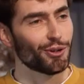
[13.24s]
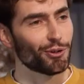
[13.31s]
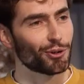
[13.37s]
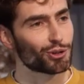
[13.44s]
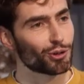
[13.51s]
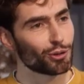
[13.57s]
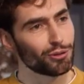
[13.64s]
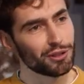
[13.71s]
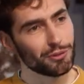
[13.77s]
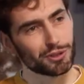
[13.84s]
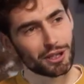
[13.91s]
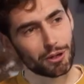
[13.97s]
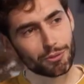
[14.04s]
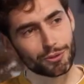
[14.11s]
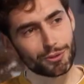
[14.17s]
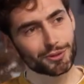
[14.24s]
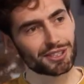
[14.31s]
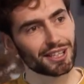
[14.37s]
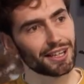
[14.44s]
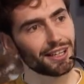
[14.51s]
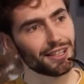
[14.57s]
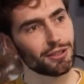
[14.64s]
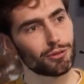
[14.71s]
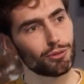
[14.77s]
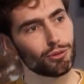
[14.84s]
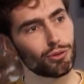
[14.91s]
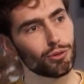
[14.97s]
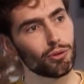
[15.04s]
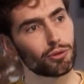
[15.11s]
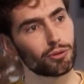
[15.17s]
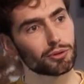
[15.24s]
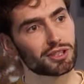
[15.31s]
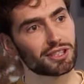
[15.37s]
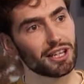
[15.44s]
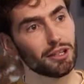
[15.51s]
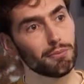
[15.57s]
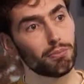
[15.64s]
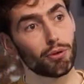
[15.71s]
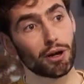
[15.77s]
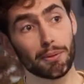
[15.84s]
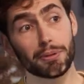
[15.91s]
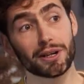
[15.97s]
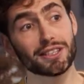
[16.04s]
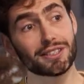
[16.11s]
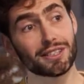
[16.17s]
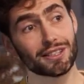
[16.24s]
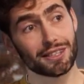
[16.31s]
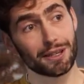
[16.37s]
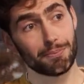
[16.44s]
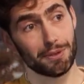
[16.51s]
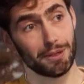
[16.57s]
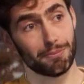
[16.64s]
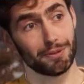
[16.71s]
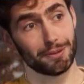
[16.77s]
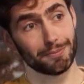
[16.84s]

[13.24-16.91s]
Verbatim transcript: Aujourd'hui nous allons consacrer ce tuto au conseil pour apprécier sa pipe.